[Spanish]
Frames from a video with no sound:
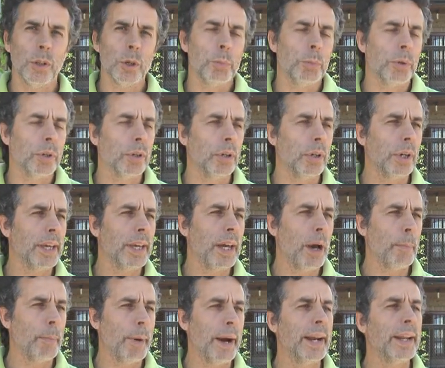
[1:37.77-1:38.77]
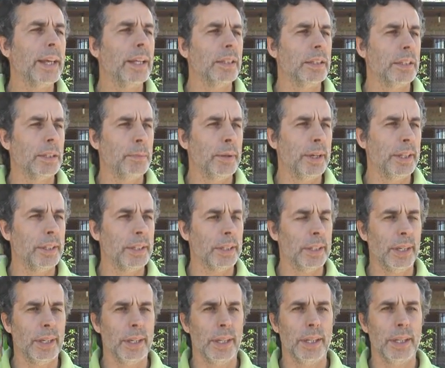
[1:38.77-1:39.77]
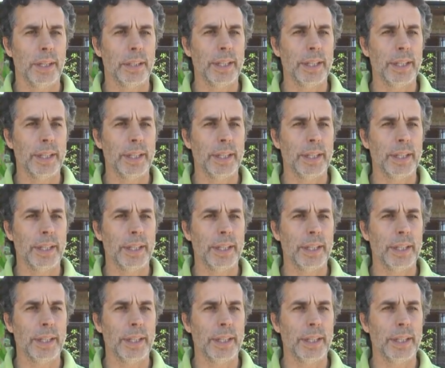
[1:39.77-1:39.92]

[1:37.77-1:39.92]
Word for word: hoy por hoy aparentemente